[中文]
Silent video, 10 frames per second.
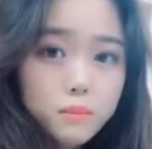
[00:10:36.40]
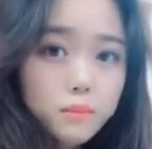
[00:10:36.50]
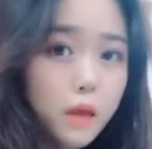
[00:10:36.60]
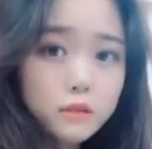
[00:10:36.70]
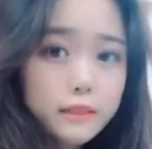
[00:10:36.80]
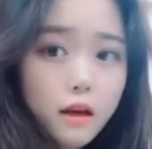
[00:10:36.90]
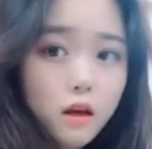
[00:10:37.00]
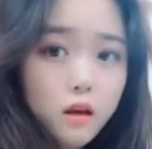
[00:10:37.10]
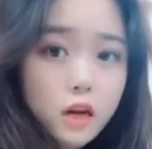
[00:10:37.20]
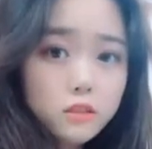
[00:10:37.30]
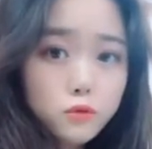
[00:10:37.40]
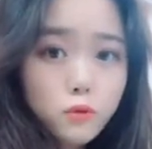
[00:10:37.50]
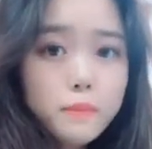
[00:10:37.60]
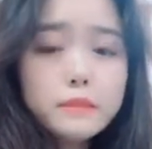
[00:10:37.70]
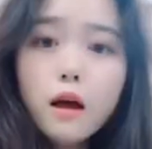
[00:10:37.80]
不要钱，上次去
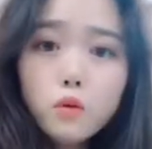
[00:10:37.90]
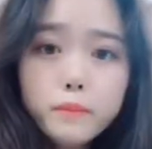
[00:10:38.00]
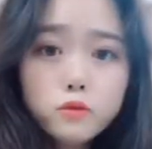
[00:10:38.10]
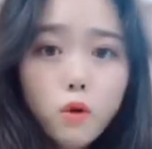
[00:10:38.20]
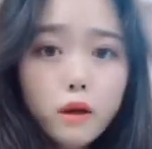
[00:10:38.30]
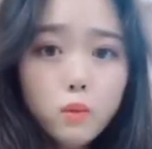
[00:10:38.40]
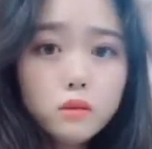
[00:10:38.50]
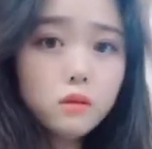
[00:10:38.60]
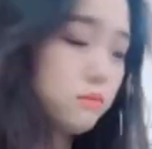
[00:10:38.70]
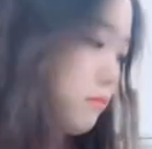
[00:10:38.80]
闺蜜家，闺蜜送给我的。